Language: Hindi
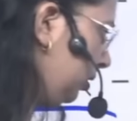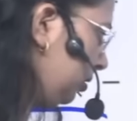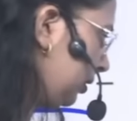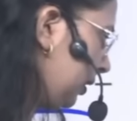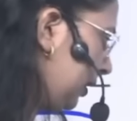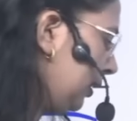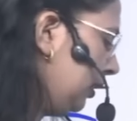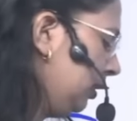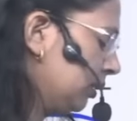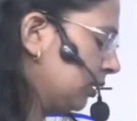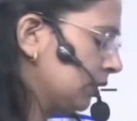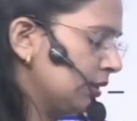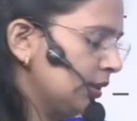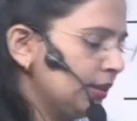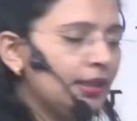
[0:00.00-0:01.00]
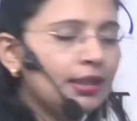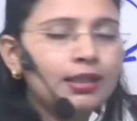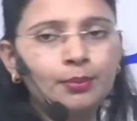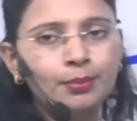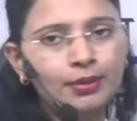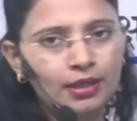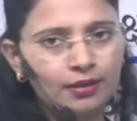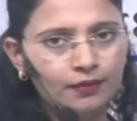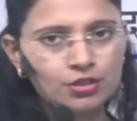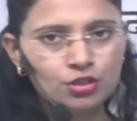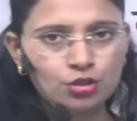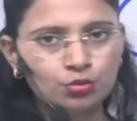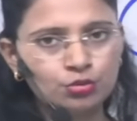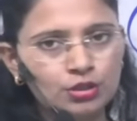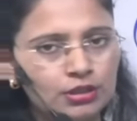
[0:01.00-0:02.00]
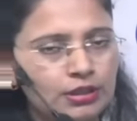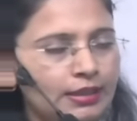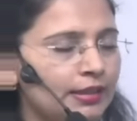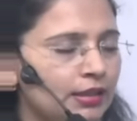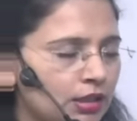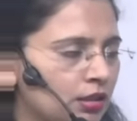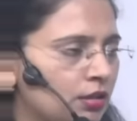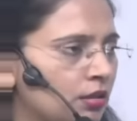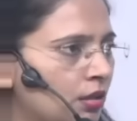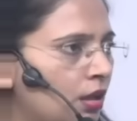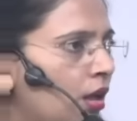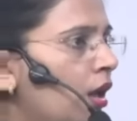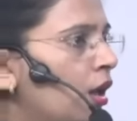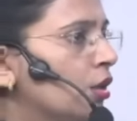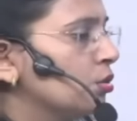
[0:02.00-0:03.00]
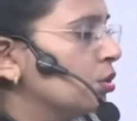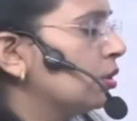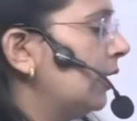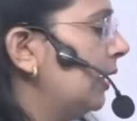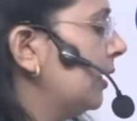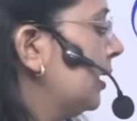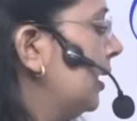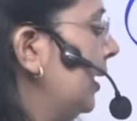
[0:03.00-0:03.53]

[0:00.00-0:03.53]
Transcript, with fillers: ठीक है गधे का पर्यावाची हो जाता है खर तो खर का